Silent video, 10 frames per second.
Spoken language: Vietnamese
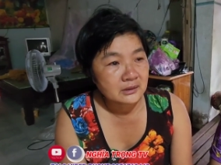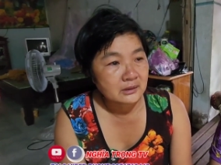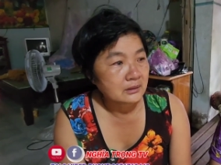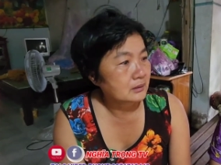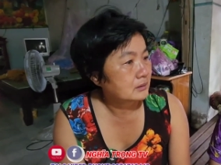
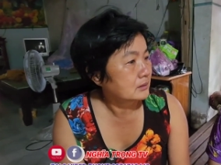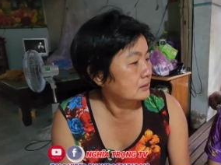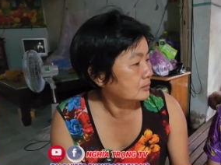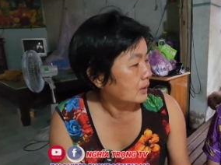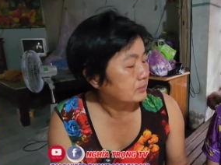à,
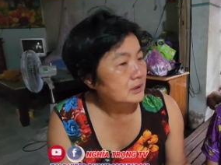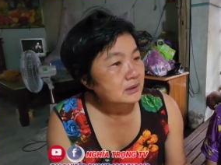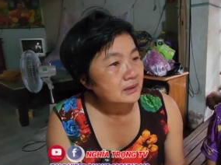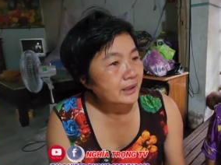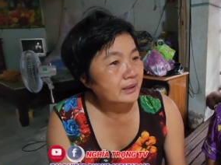một
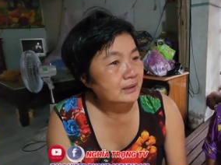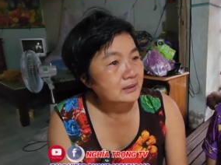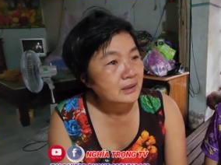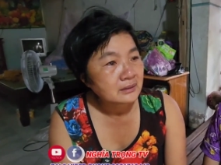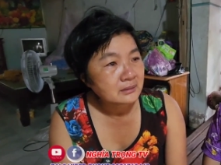đứa này
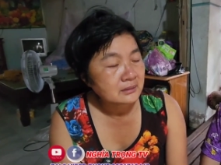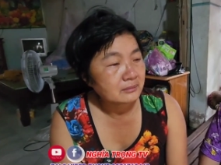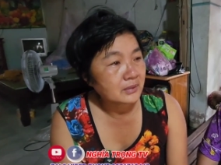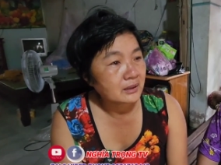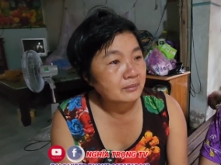sinh
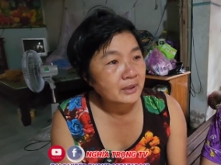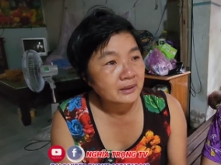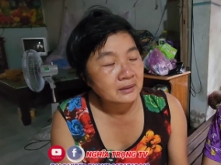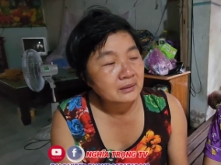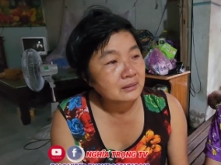mà nó
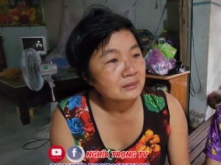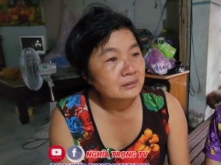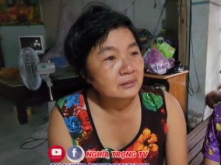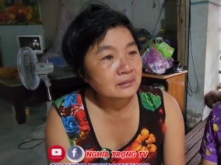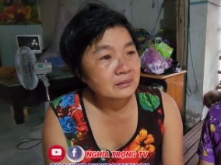bị
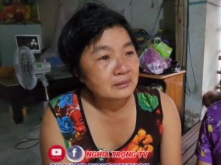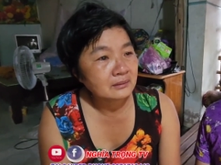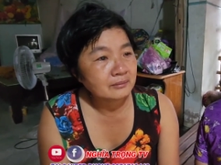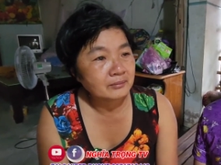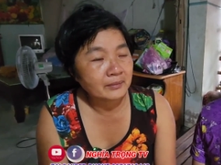
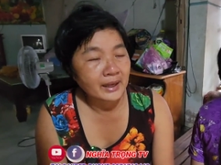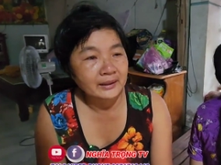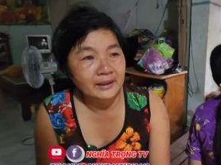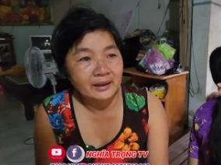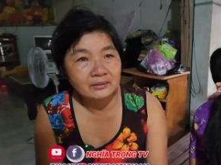ừ,
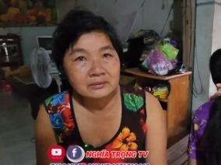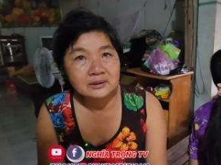bại não